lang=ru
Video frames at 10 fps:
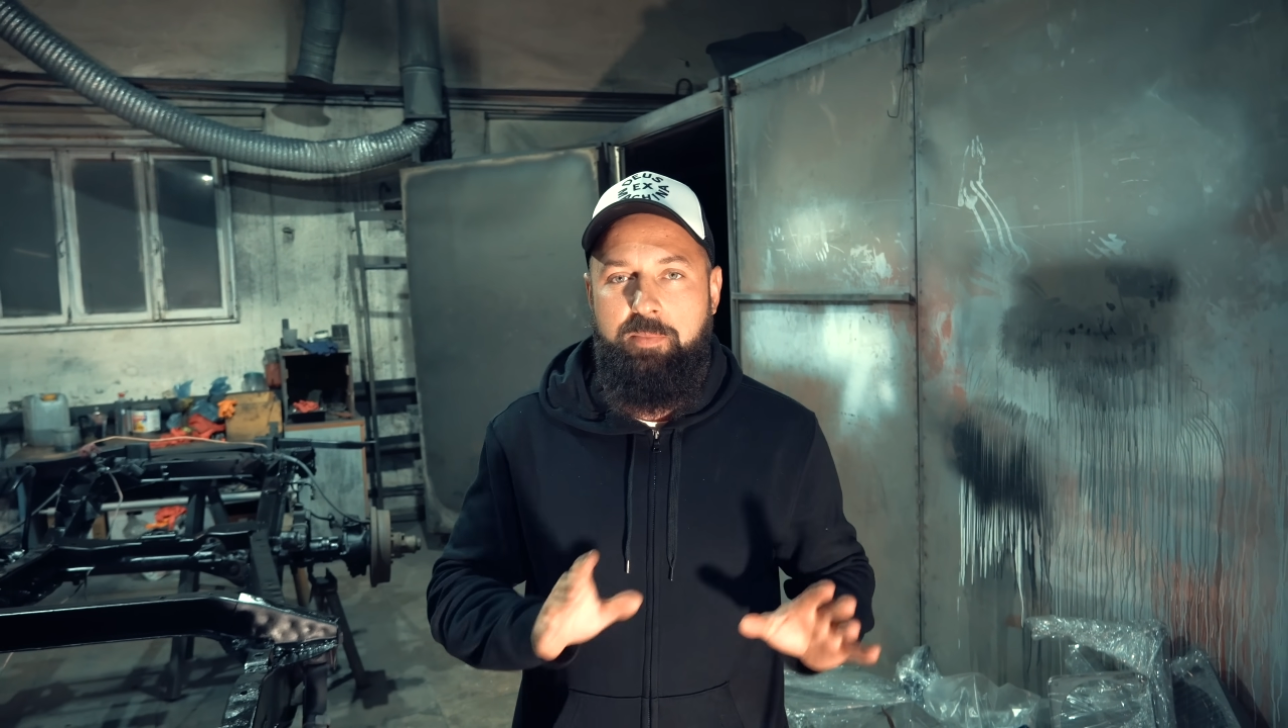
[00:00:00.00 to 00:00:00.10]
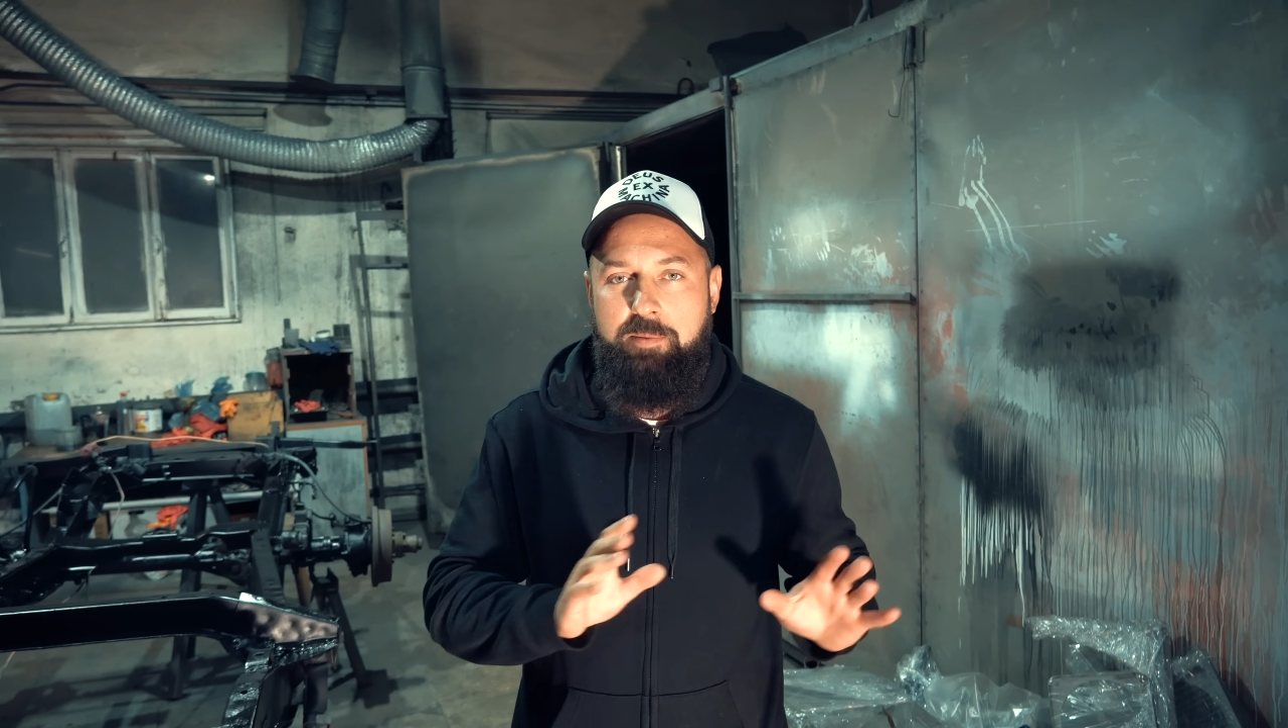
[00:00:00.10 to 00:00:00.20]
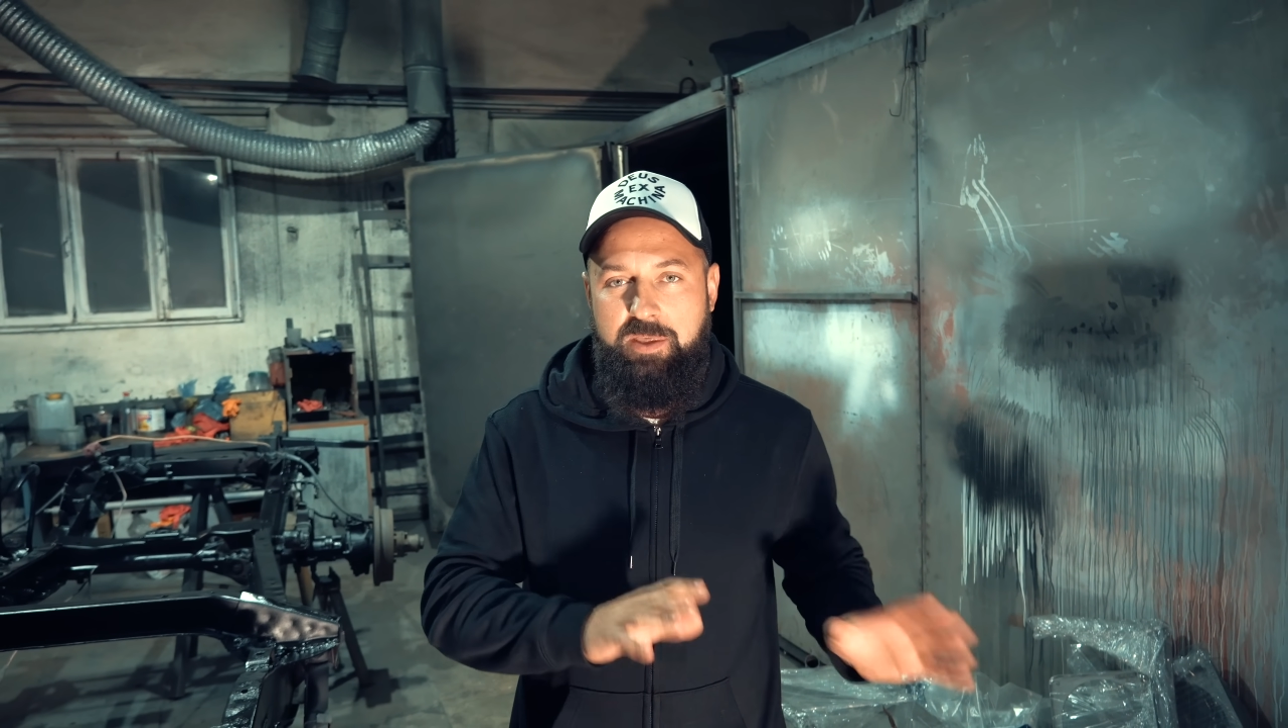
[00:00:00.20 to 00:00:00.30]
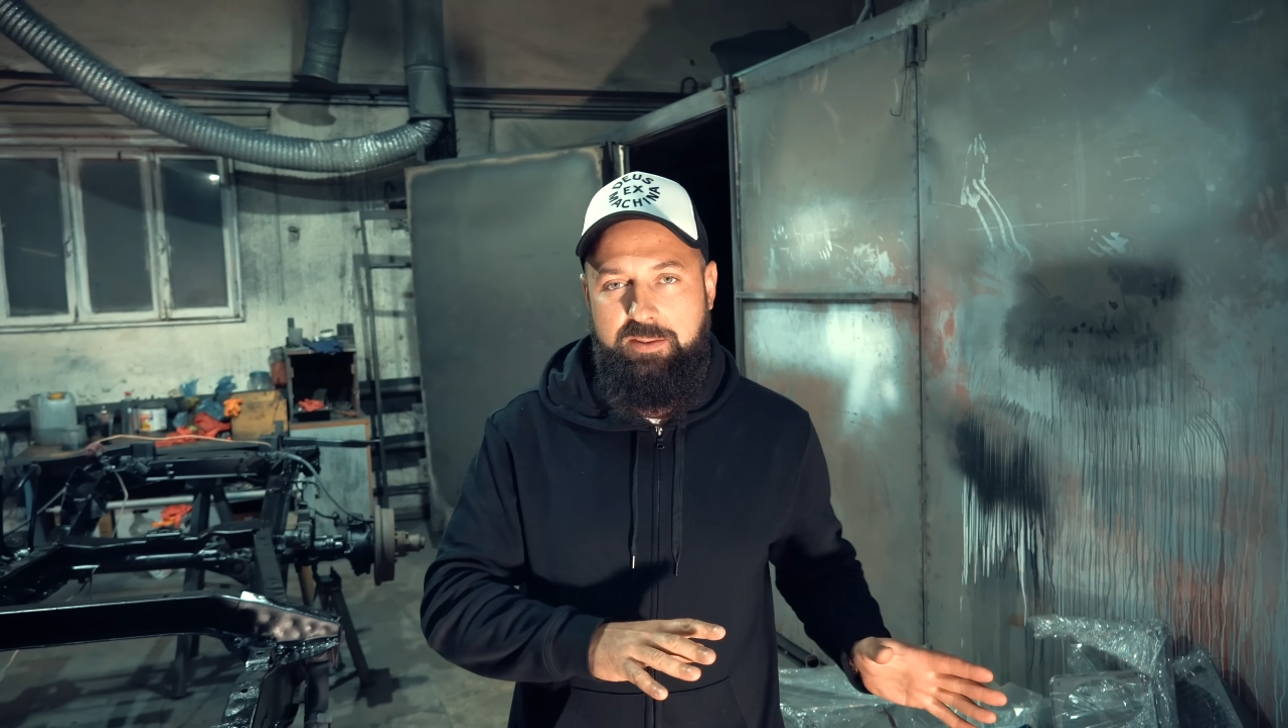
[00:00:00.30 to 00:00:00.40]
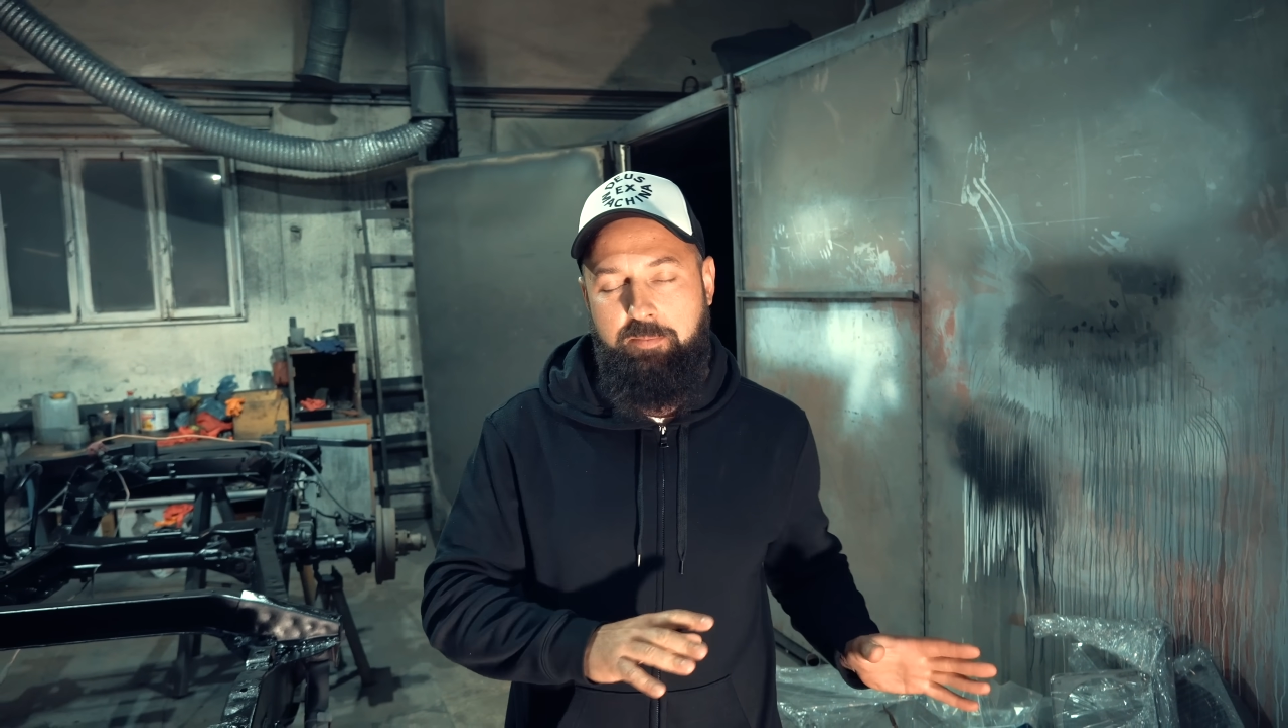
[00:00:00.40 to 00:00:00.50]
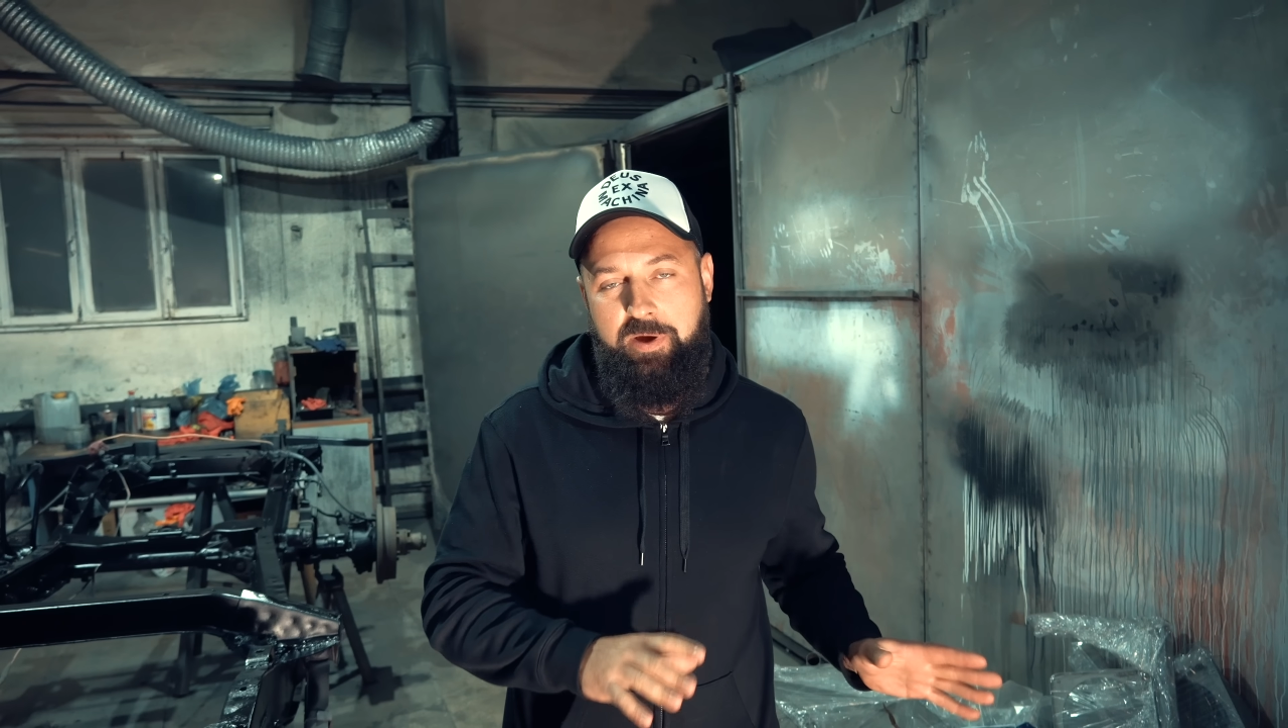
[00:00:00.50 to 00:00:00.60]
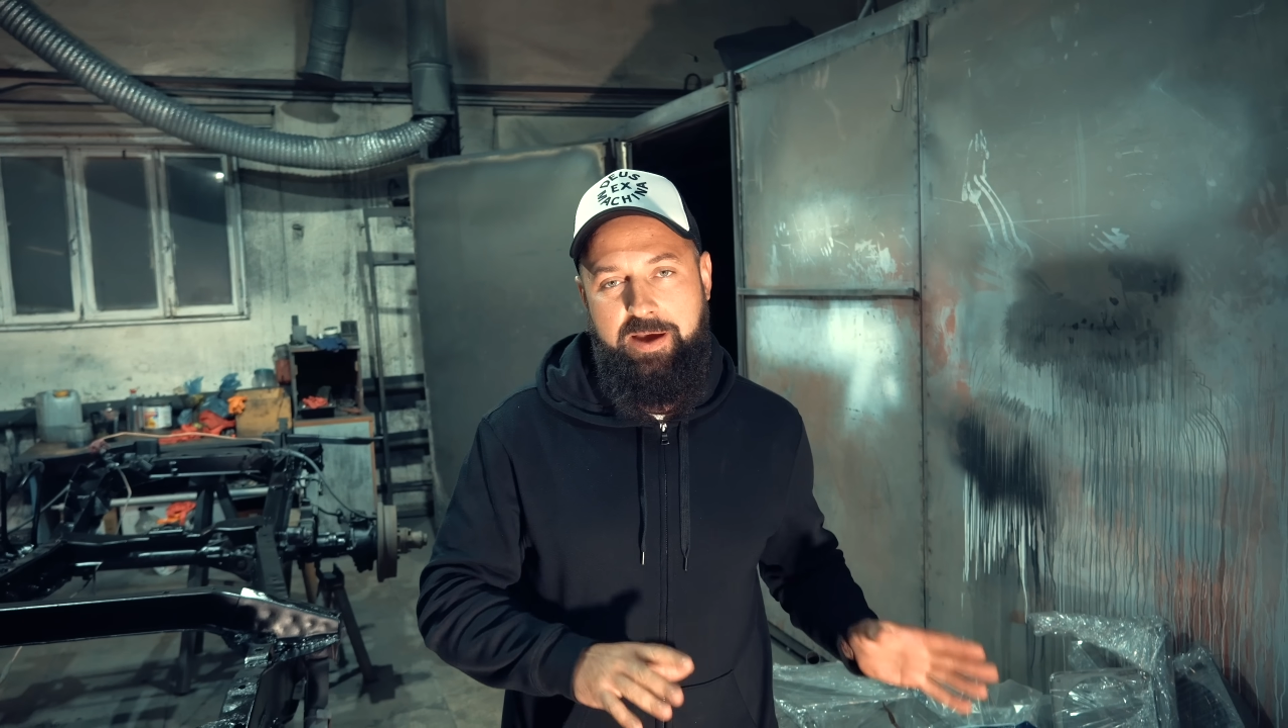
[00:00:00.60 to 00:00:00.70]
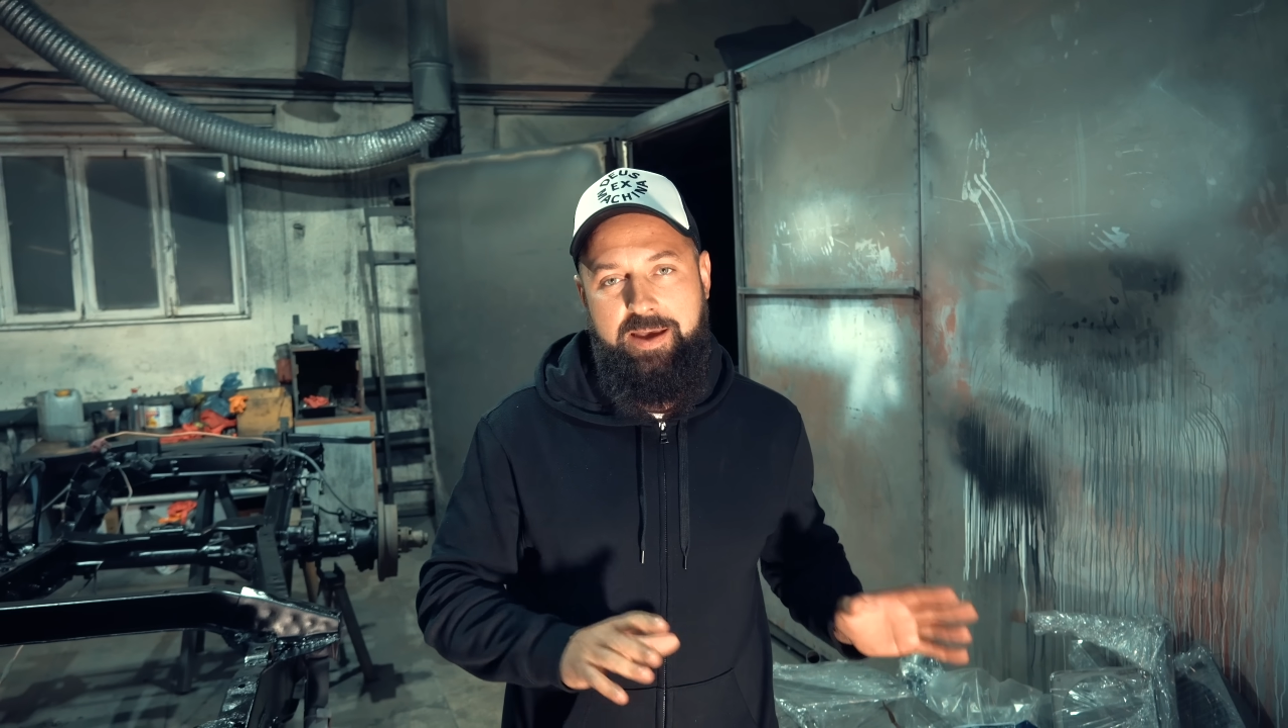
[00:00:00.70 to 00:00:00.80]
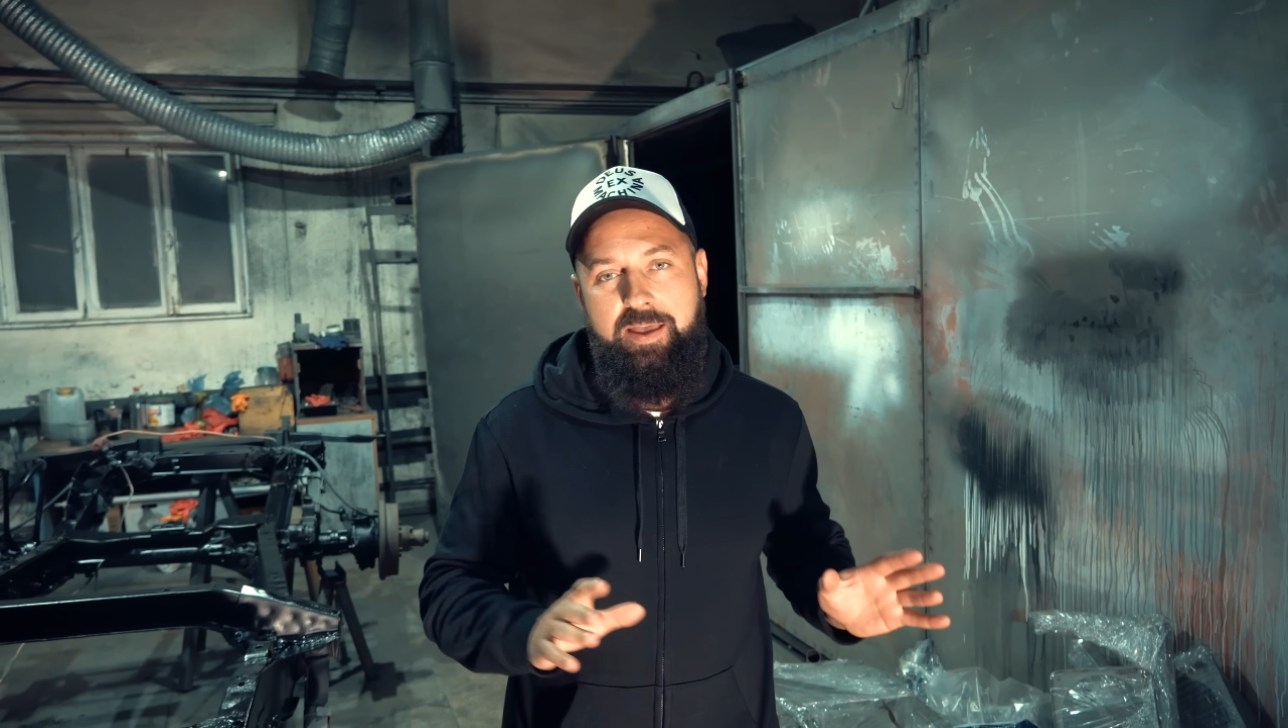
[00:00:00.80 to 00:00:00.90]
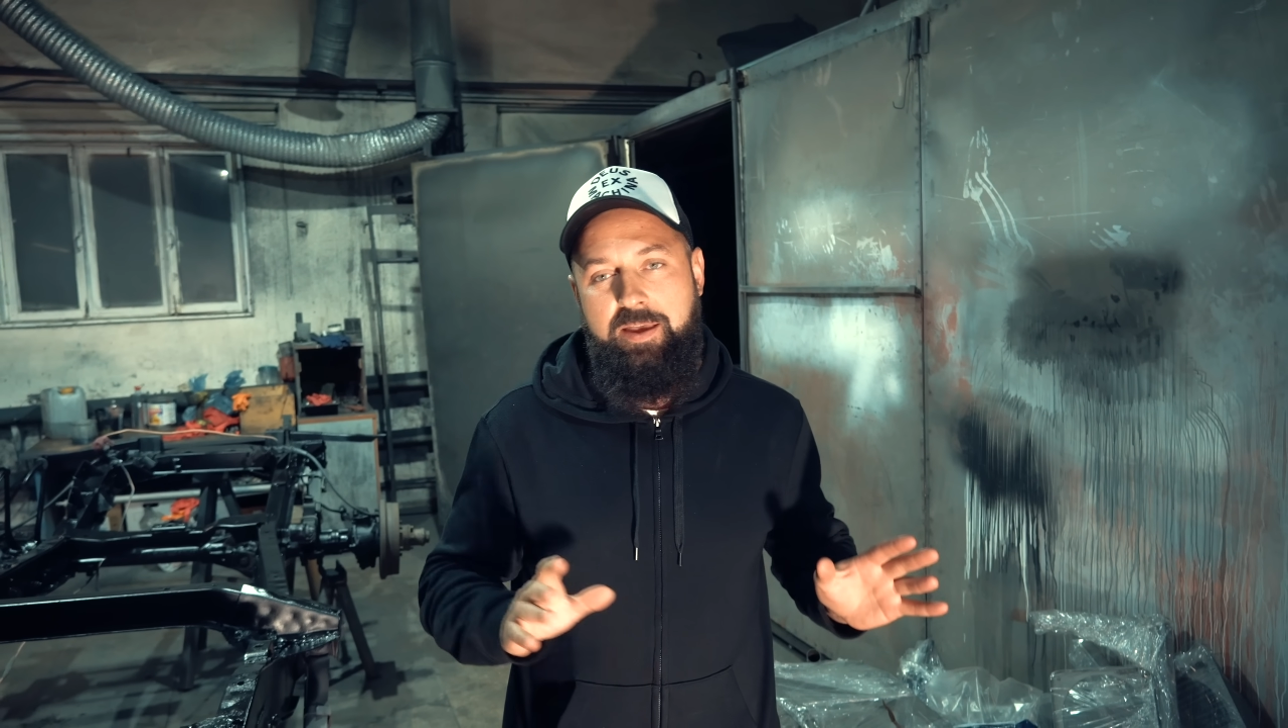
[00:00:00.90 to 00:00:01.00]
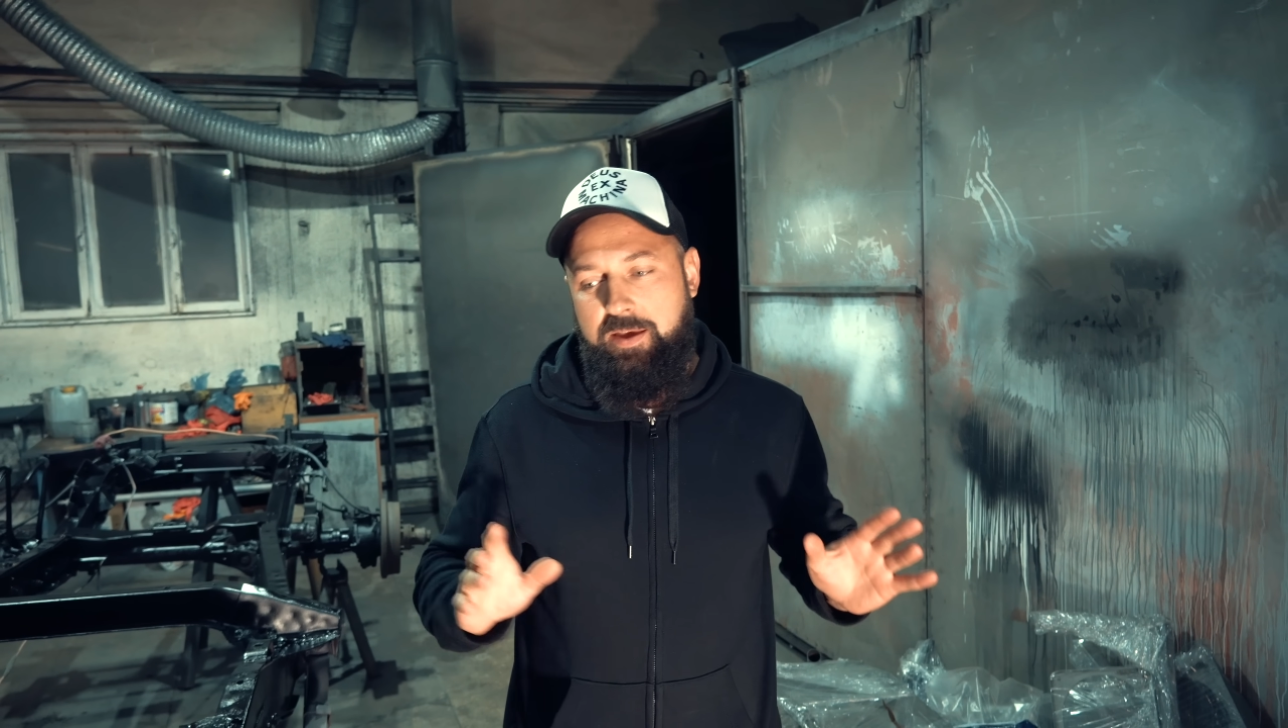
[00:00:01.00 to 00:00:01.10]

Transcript: момента, пока